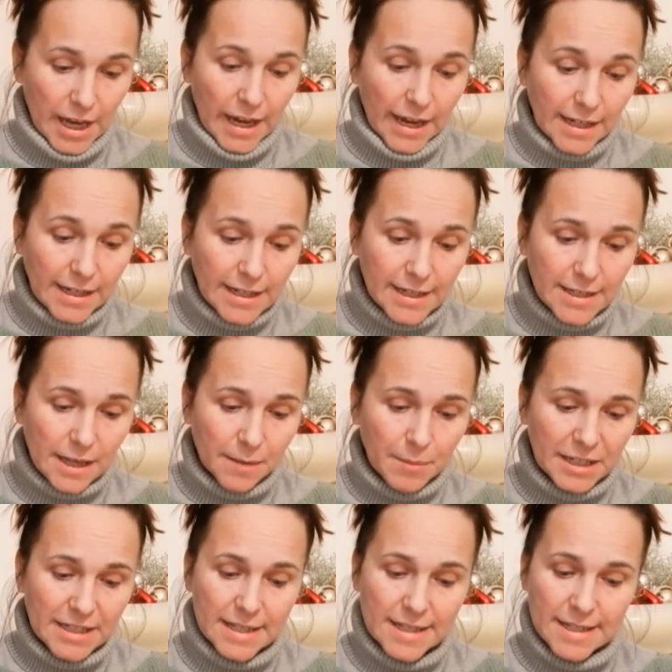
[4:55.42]

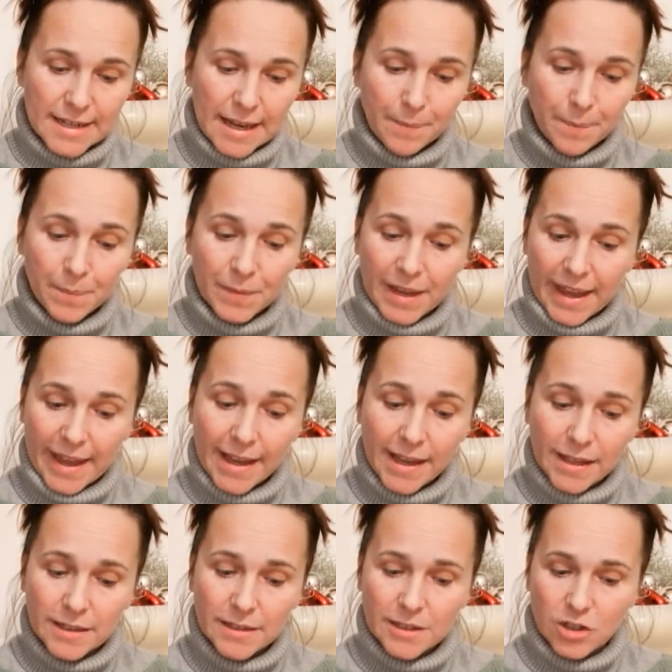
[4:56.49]
Elisabeth, das Lamm, der
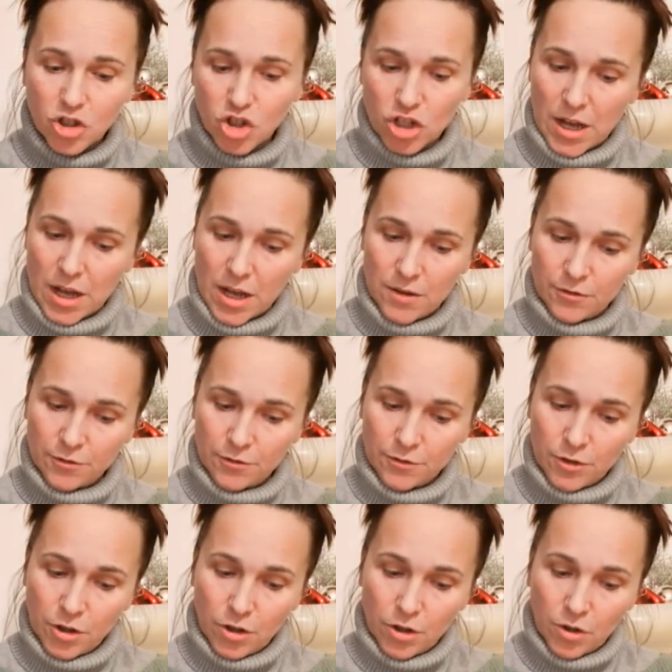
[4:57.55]
Engel, das Schaf
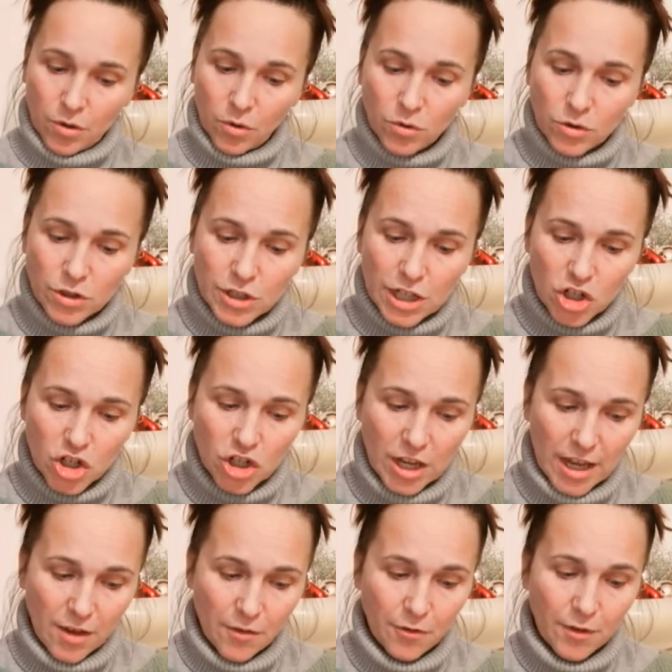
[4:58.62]
und der
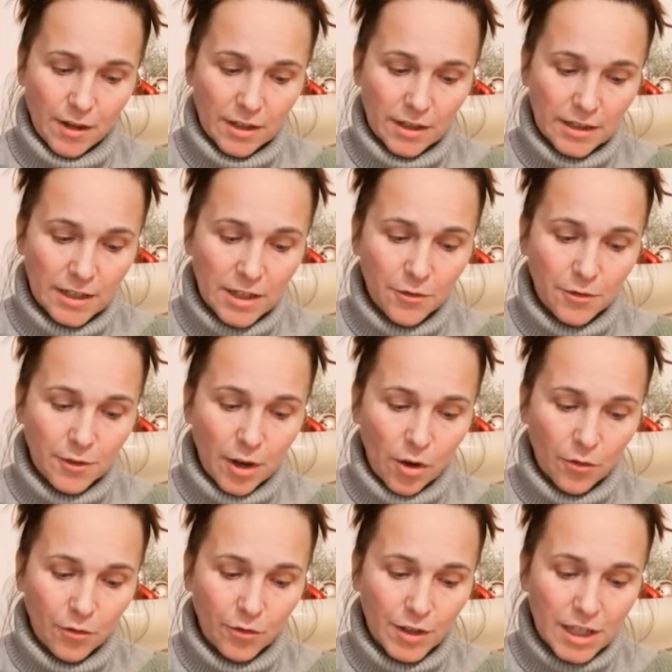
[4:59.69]
Schäfer liefen
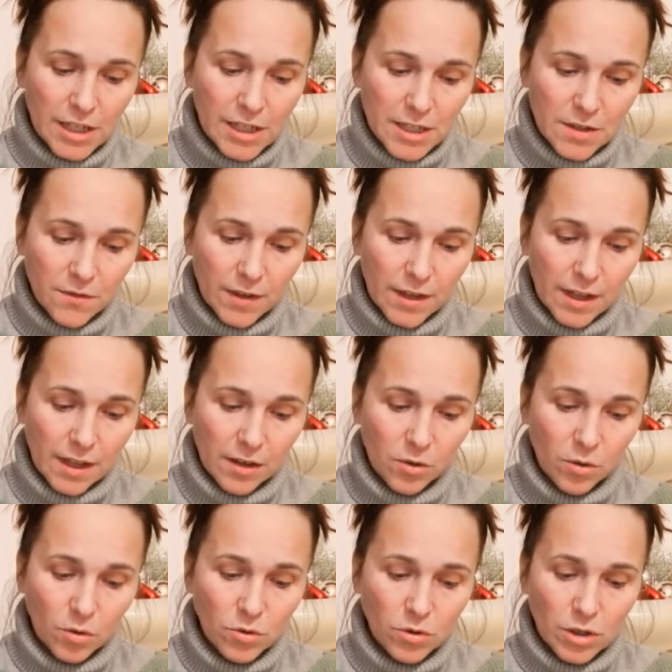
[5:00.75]
auf Kieswegen
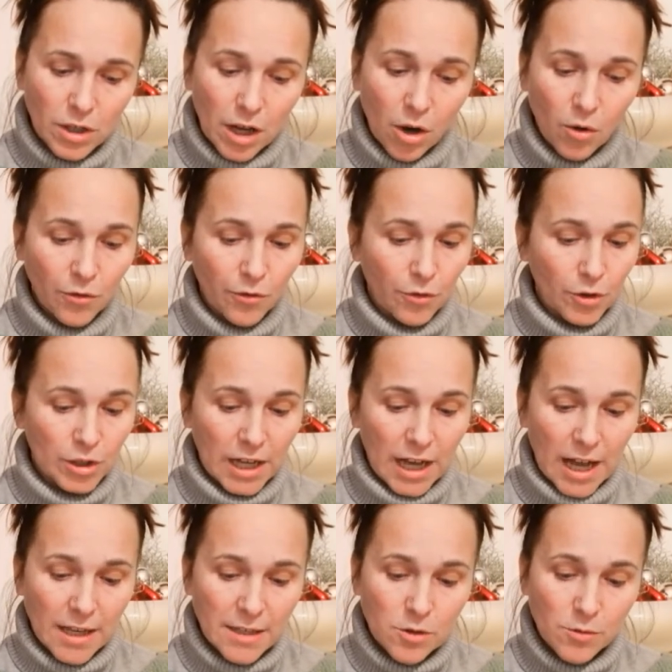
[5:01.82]
und auf von
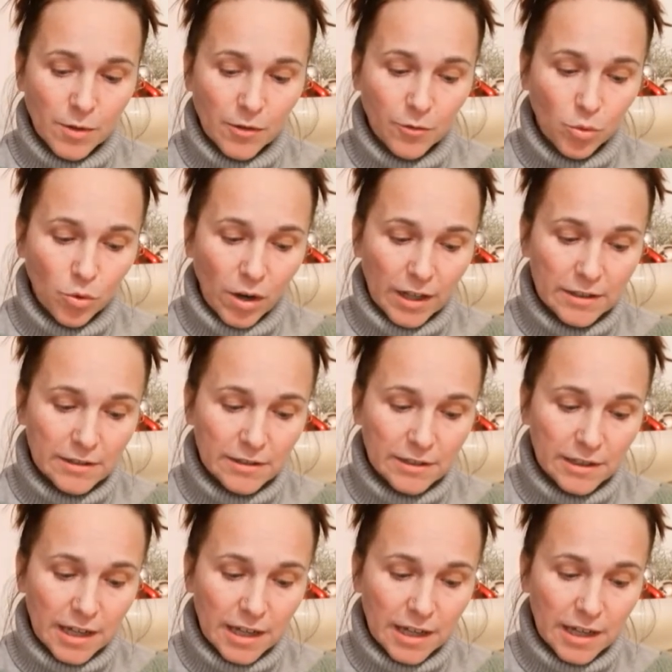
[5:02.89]
Gras überwucherten